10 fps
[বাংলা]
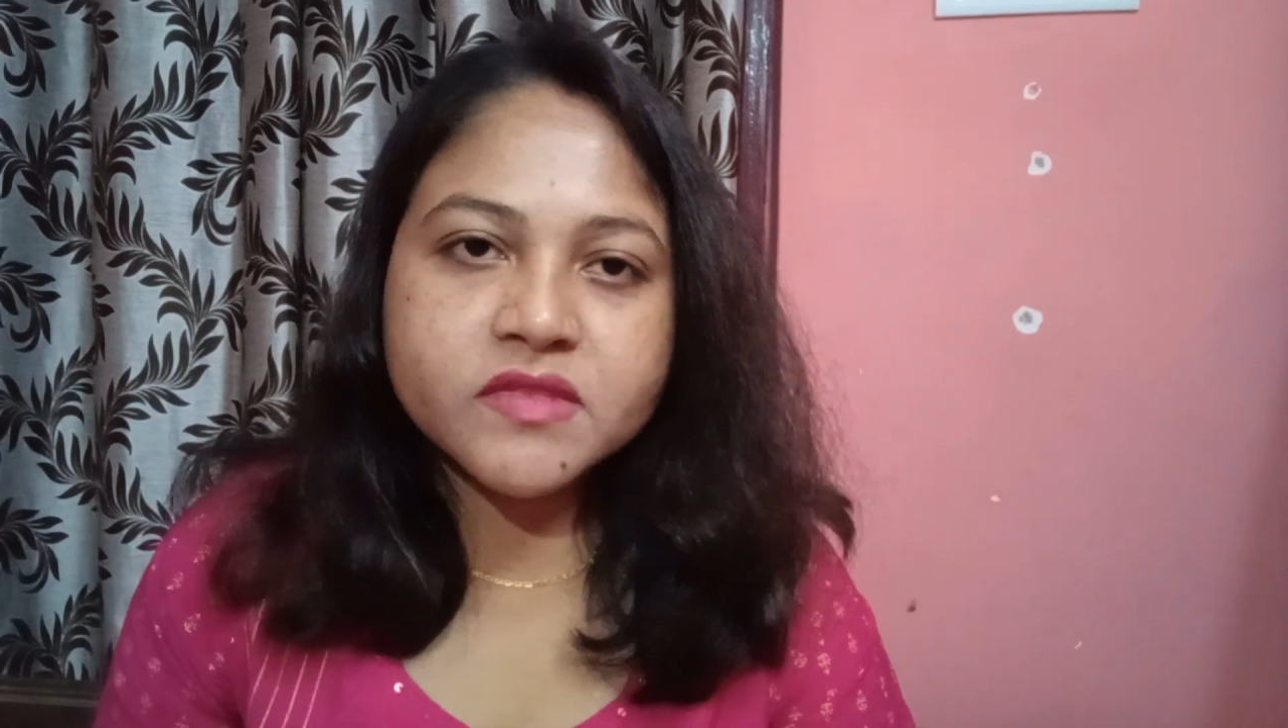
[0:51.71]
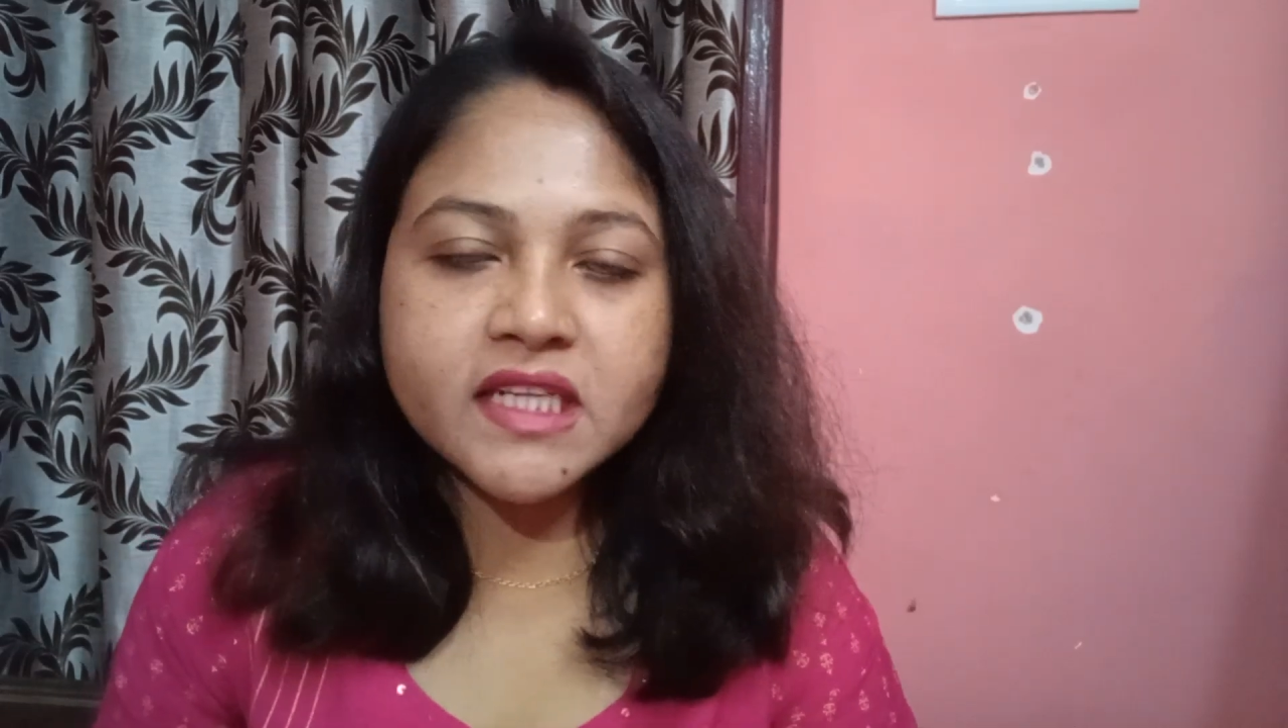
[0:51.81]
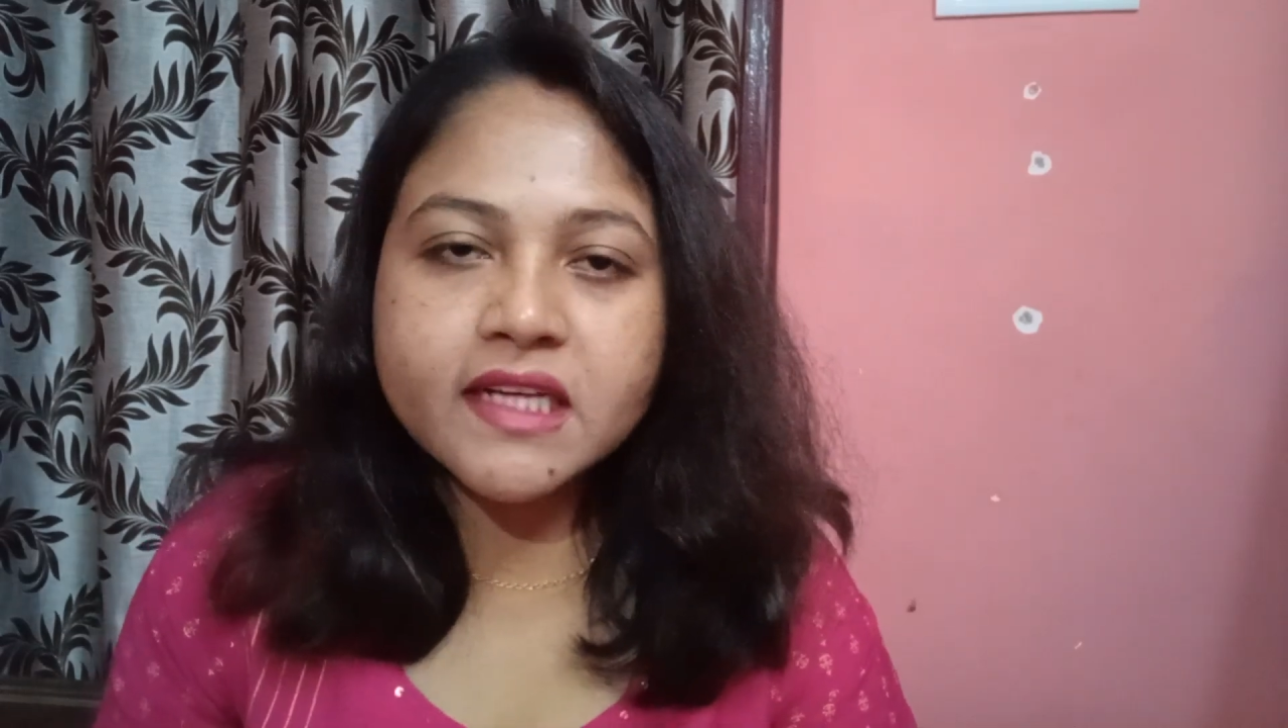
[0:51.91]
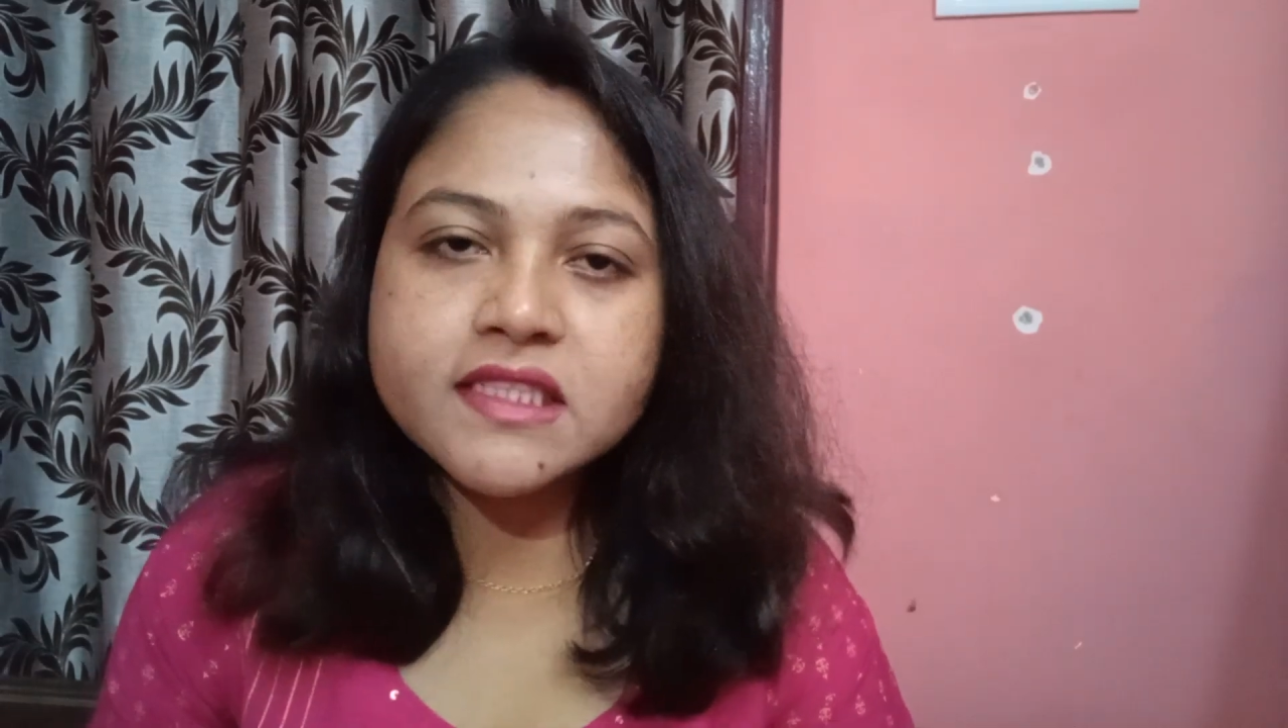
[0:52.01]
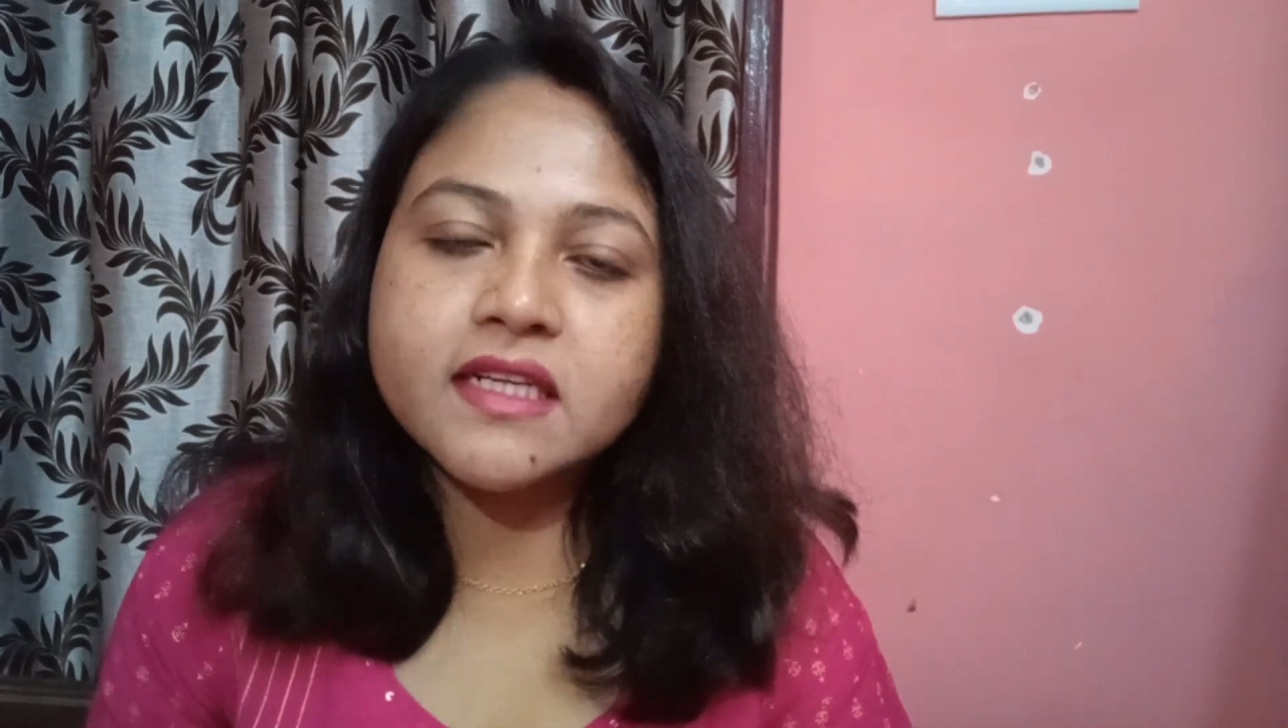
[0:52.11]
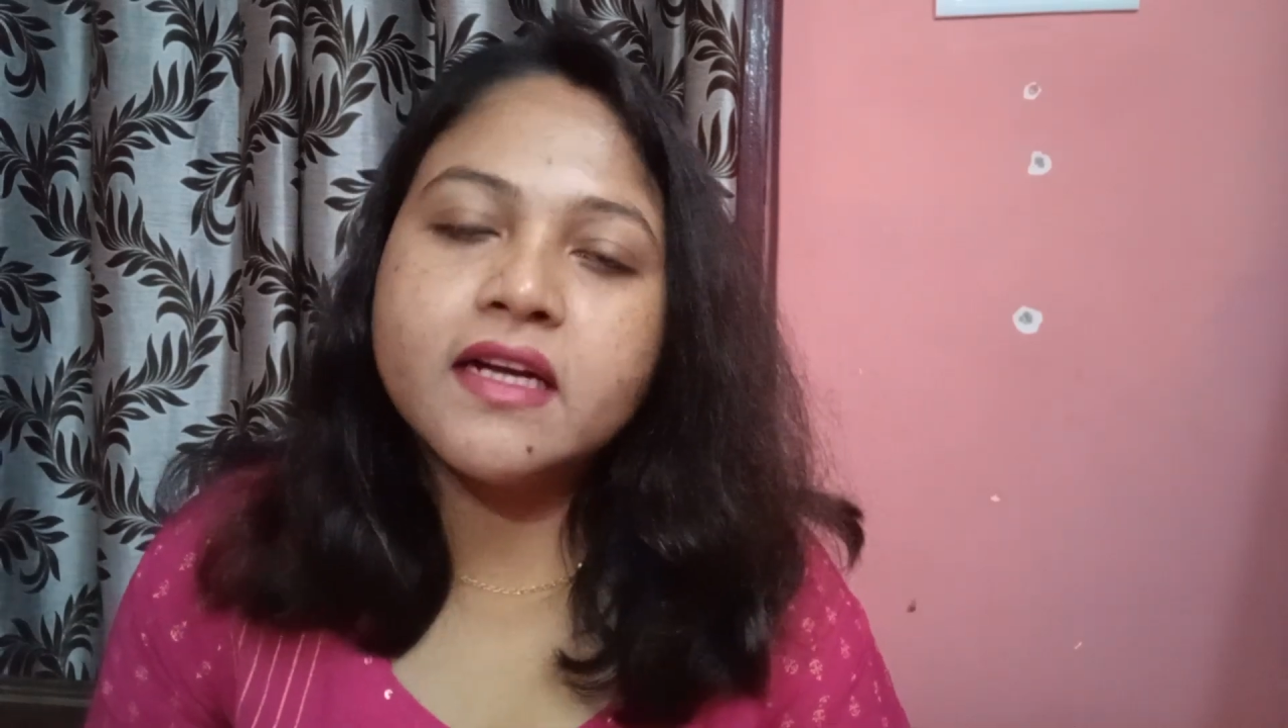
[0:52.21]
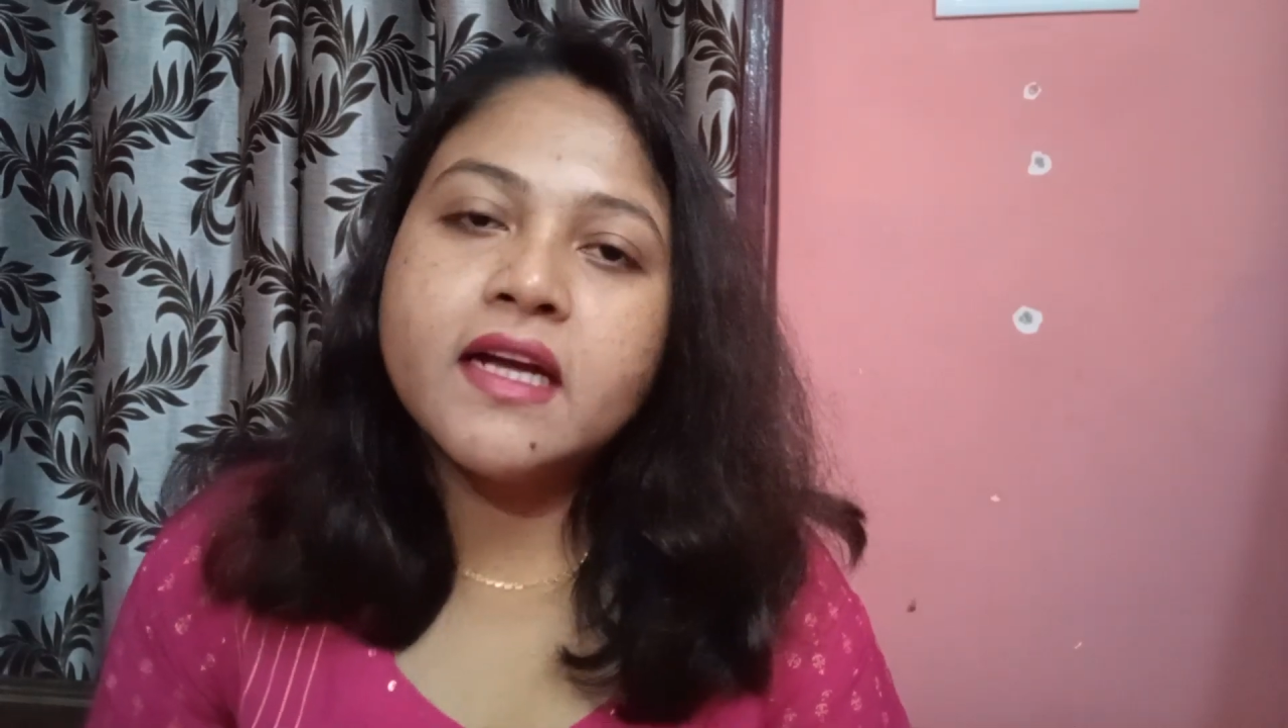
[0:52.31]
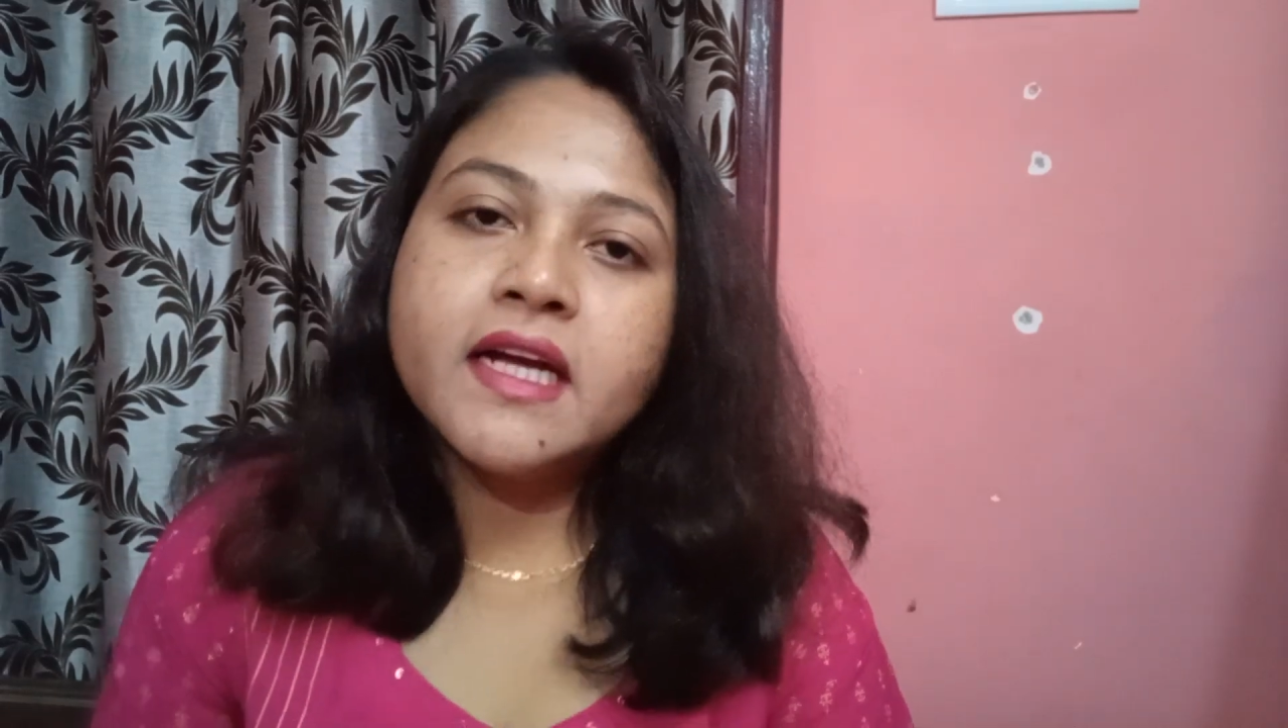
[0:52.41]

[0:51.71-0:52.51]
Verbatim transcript: ঠিক আছে